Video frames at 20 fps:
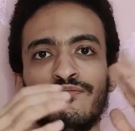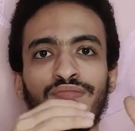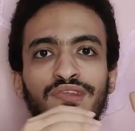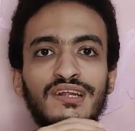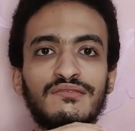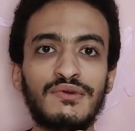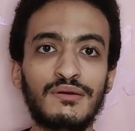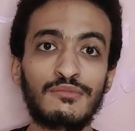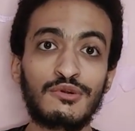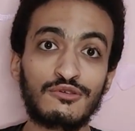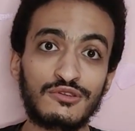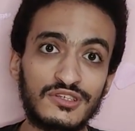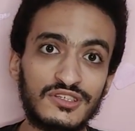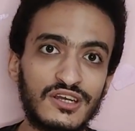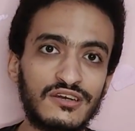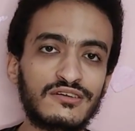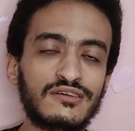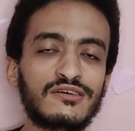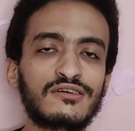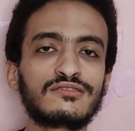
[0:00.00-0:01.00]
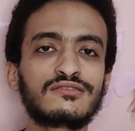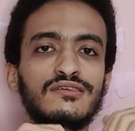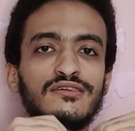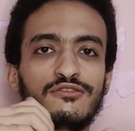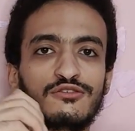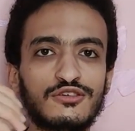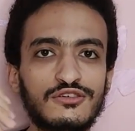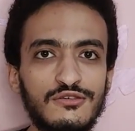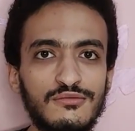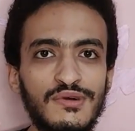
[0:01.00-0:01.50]
اللي بيعملوا ديزاينات
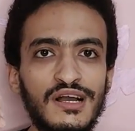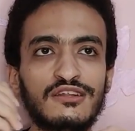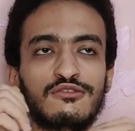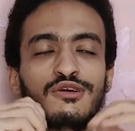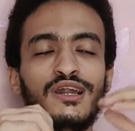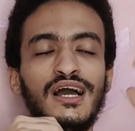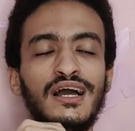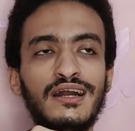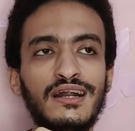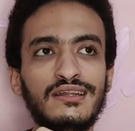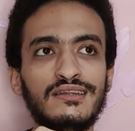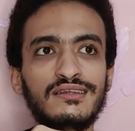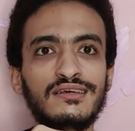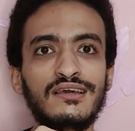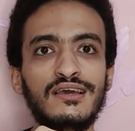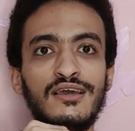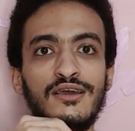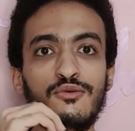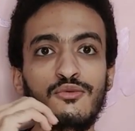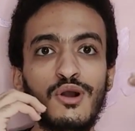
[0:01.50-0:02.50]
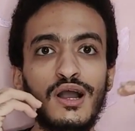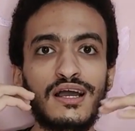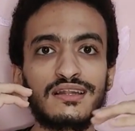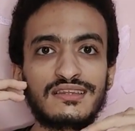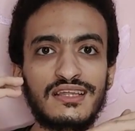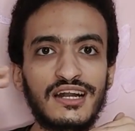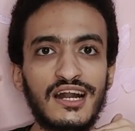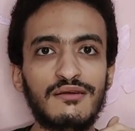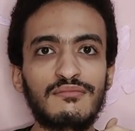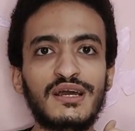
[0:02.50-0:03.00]
الرسومات والحاجات دي
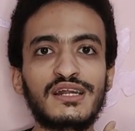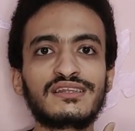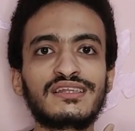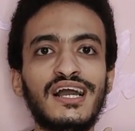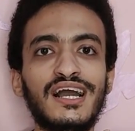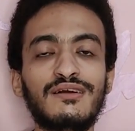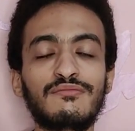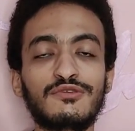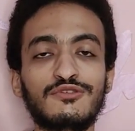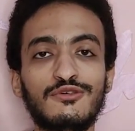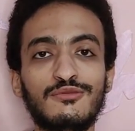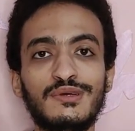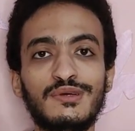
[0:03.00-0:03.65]
وحتى كمان دعمته